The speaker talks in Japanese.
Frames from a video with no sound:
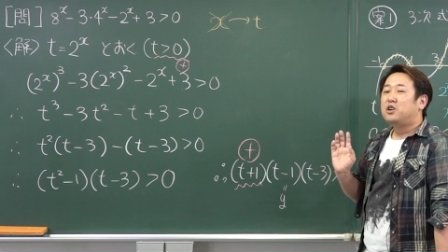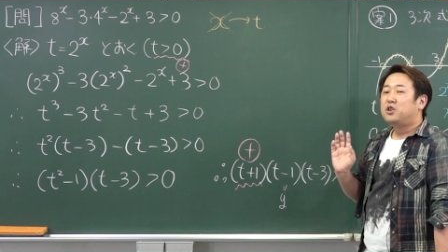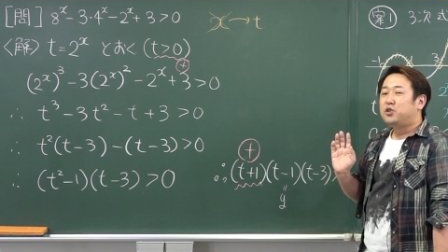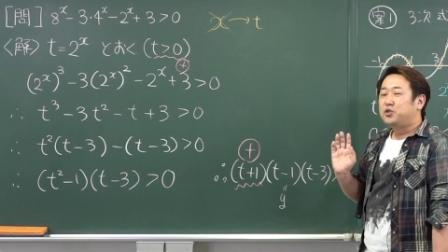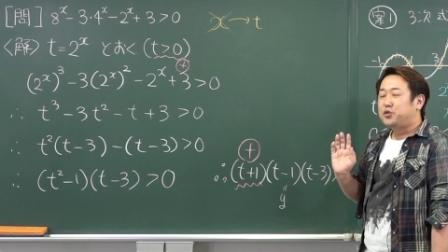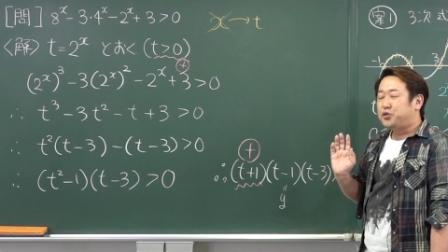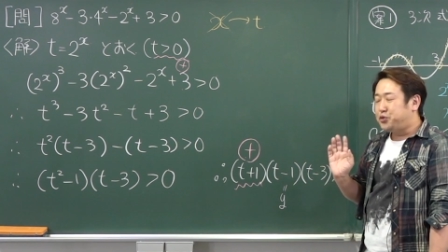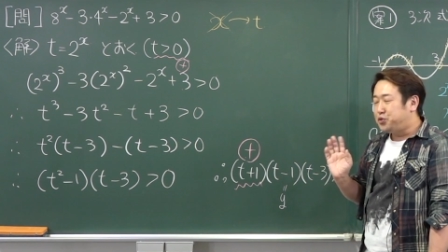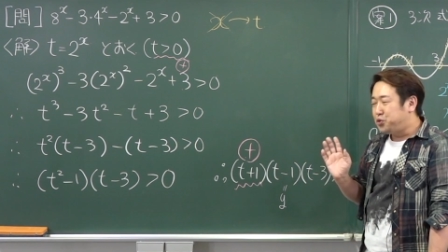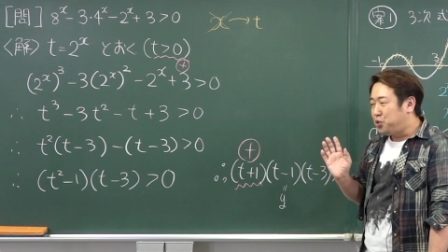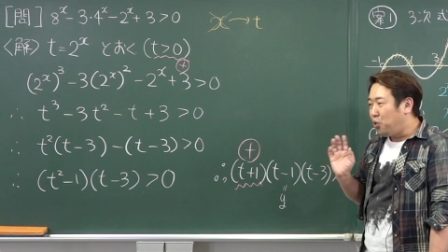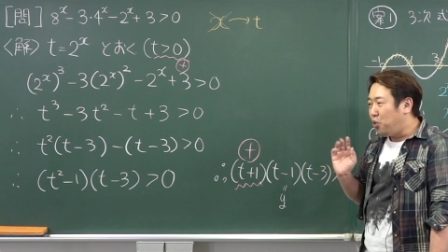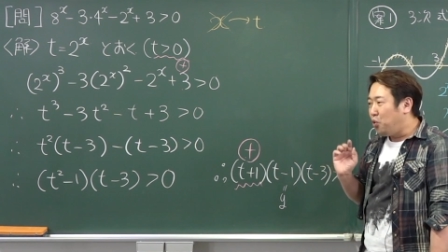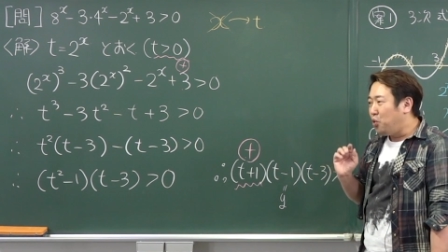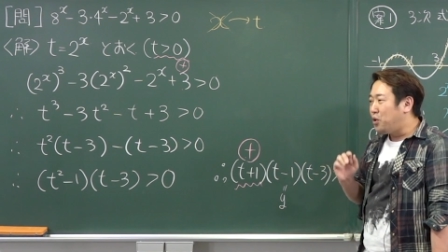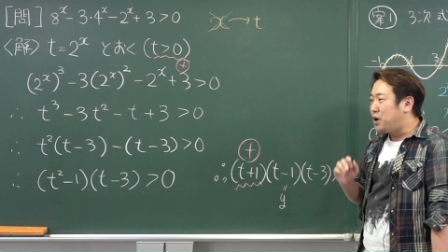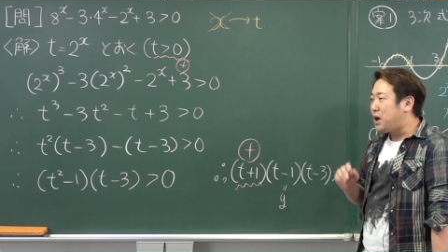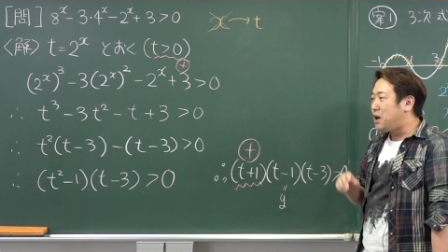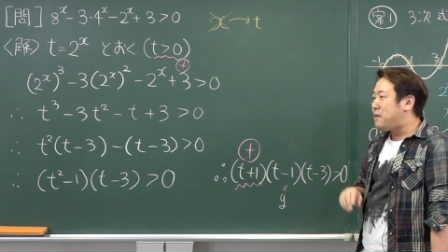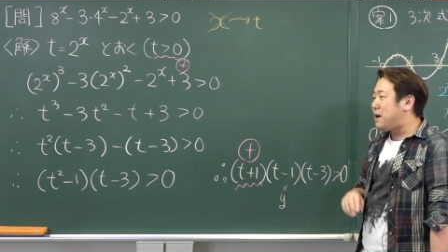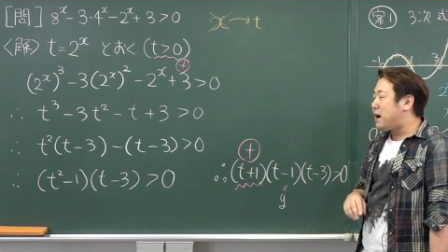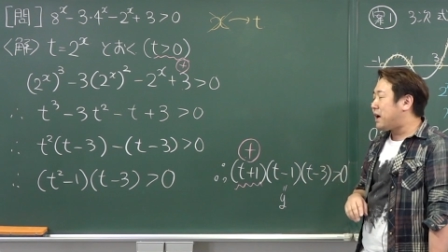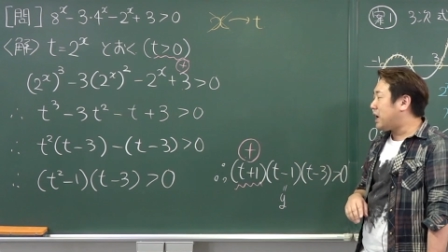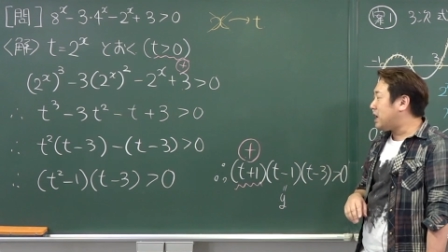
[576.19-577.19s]
符号
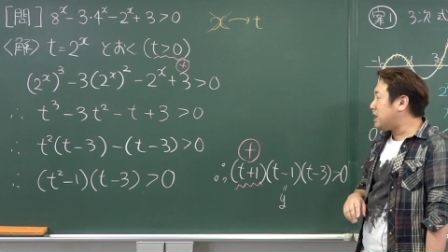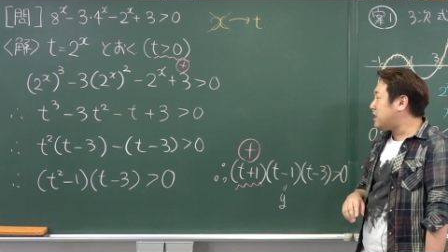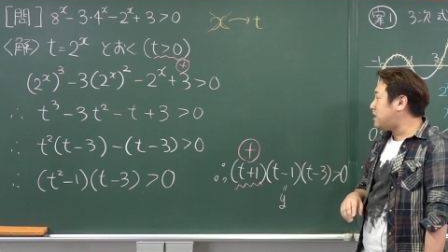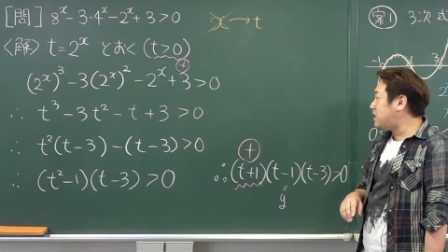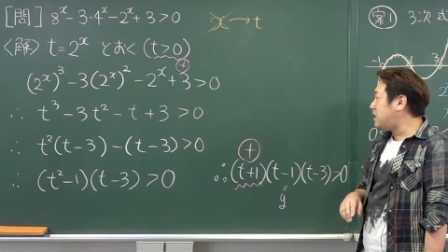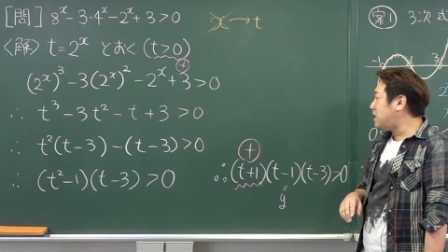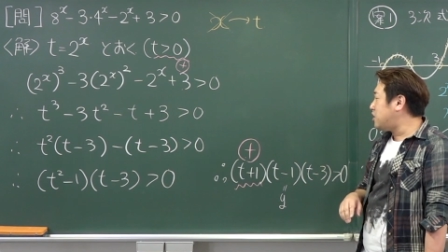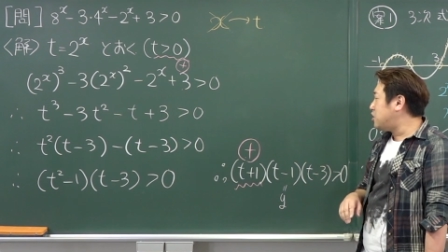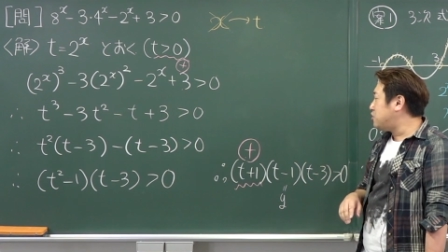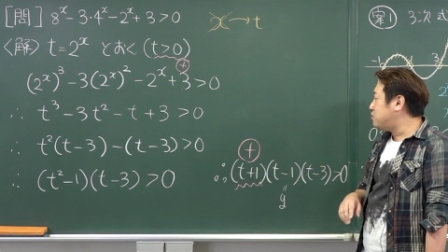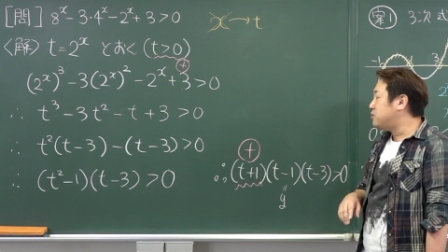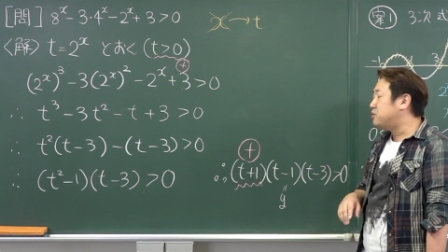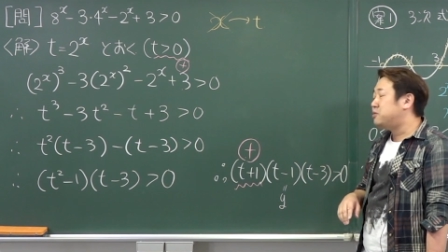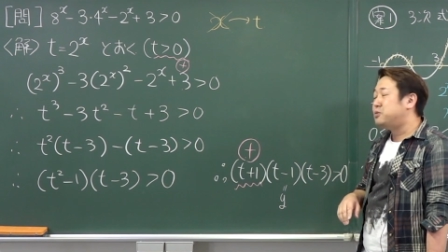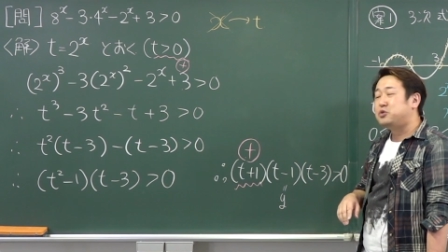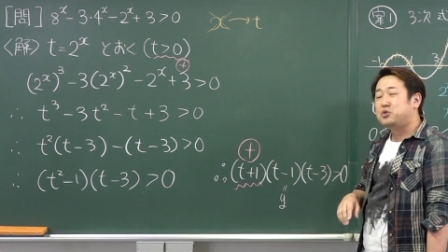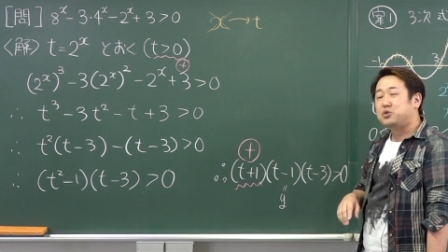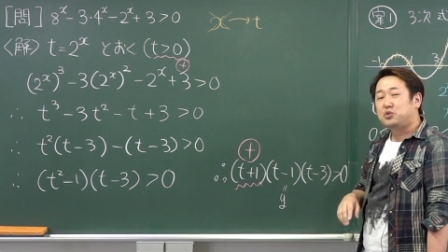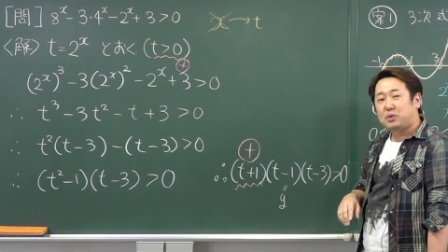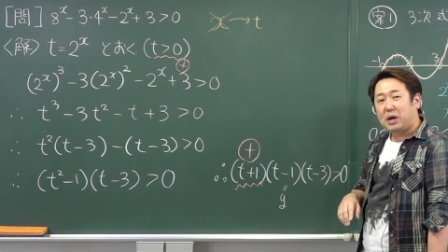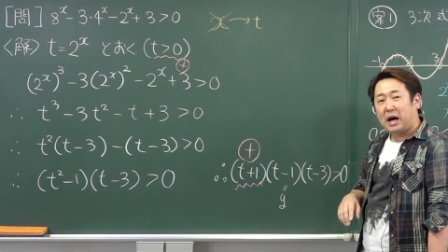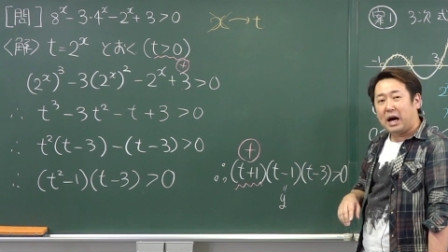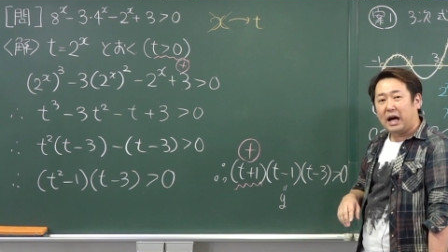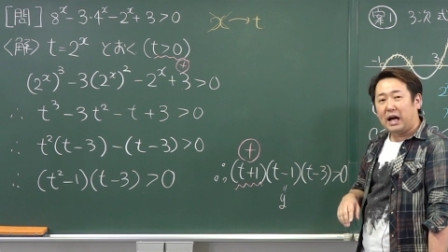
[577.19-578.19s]
が分かってる部
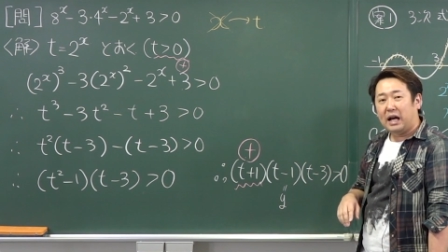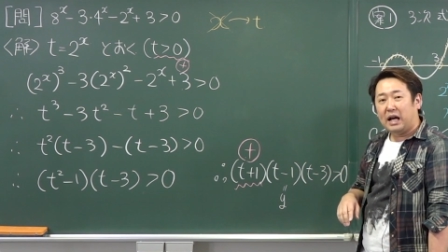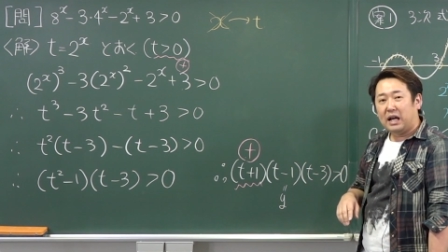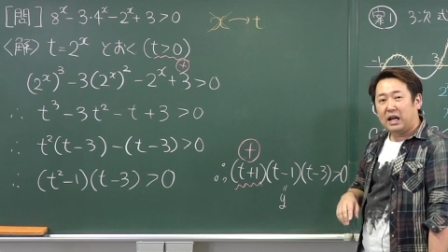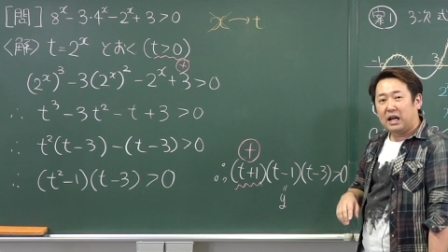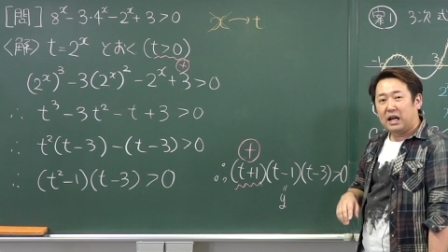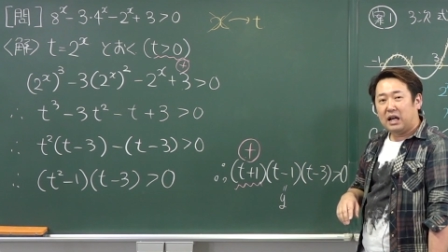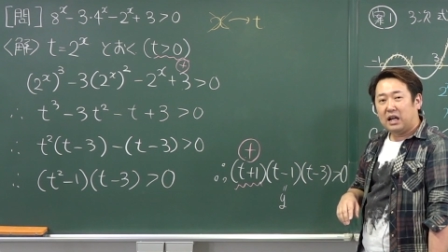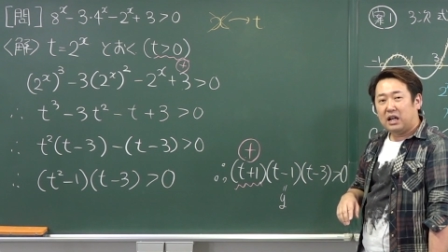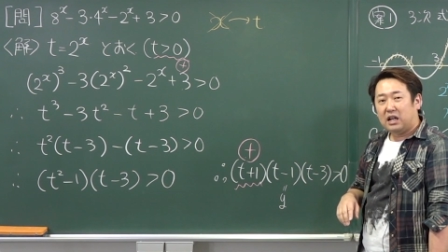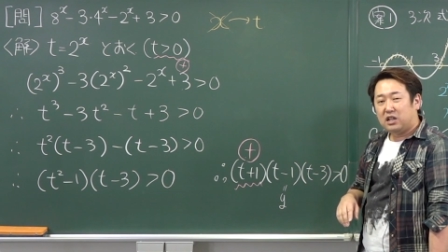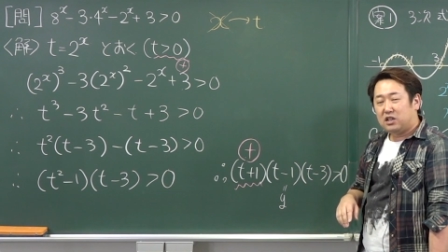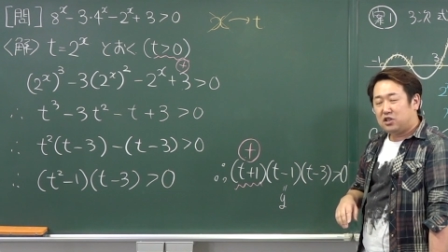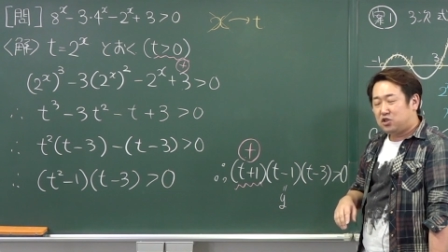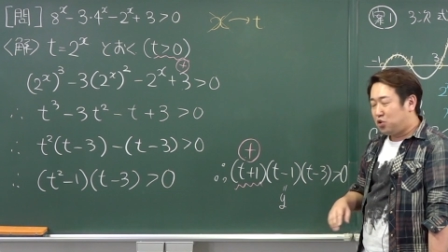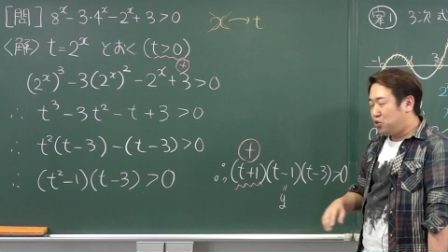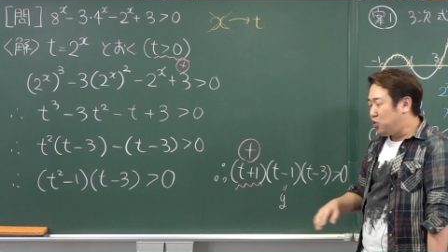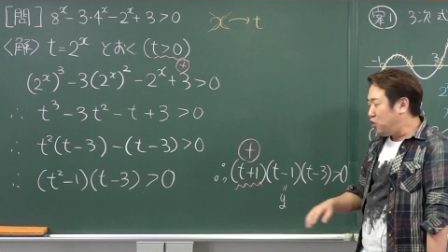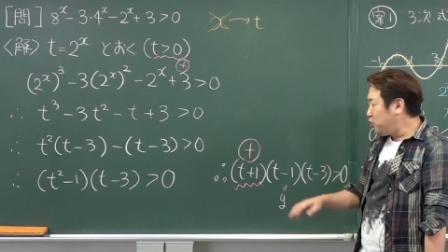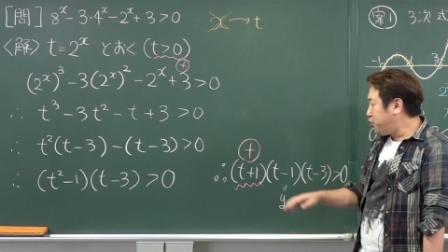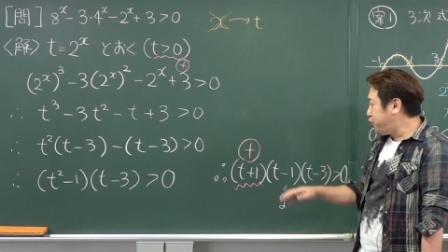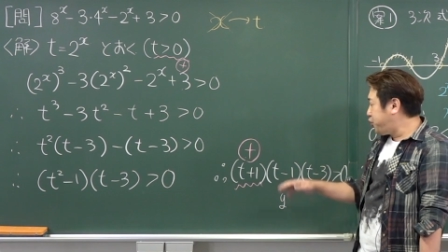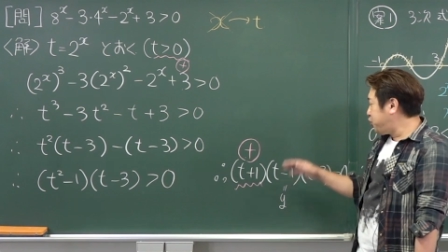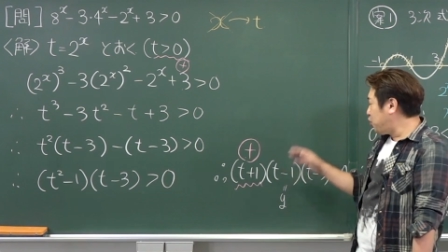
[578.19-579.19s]
分は、その符